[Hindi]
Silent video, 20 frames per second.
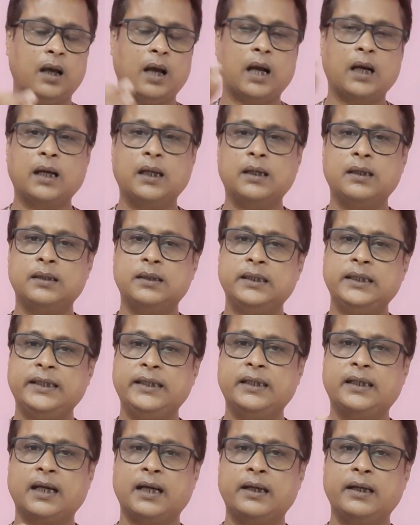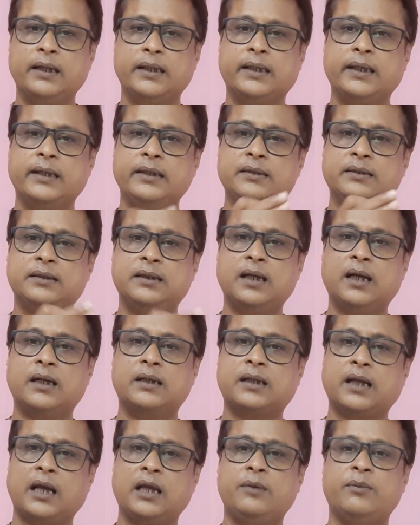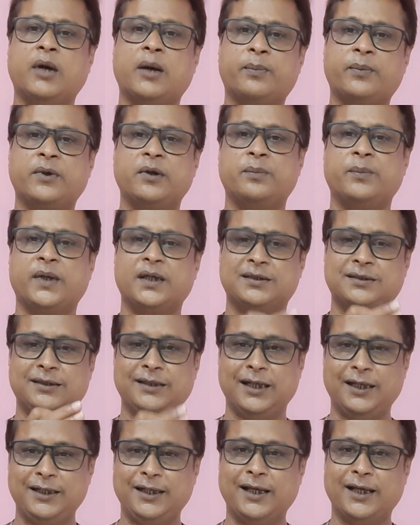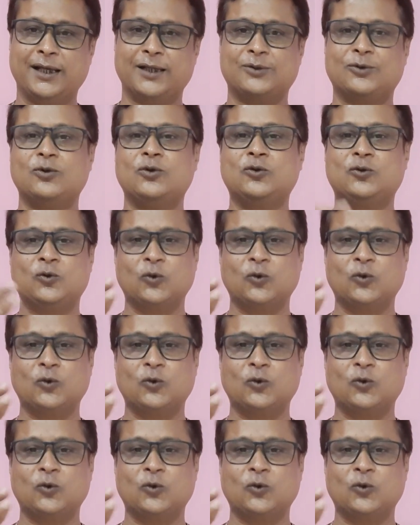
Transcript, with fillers: अगर रीड करने के इतना टाइम आपके पास नहीं है तो